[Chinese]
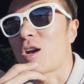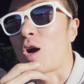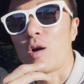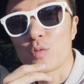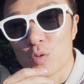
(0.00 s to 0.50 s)

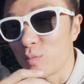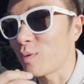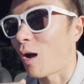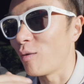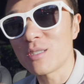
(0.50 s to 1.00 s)
好
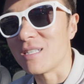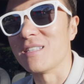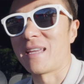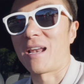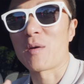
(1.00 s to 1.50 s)
好几
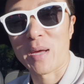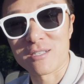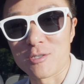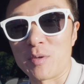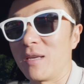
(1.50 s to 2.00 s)
年了拍
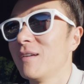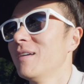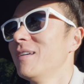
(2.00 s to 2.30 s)
视频，